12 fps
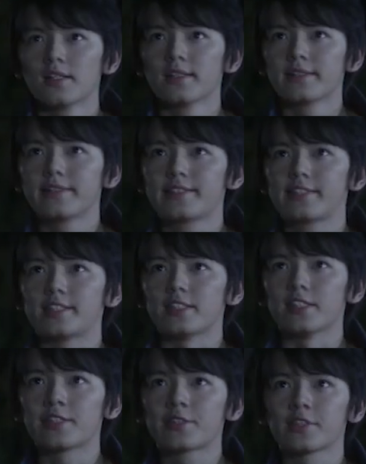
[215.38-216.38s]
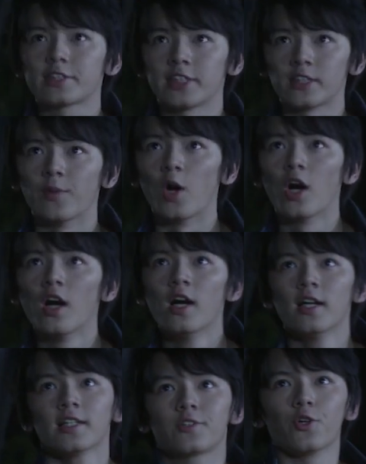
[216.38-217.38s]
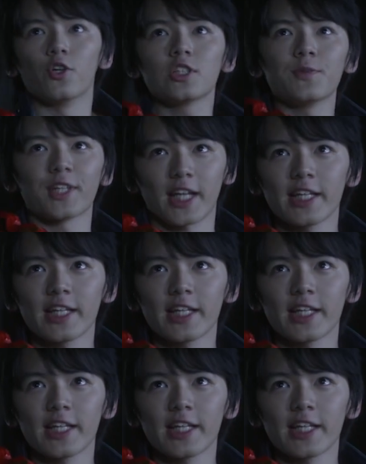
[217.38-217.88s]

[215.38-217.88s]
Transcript: o multiverso inteiro. O Riku vai usar os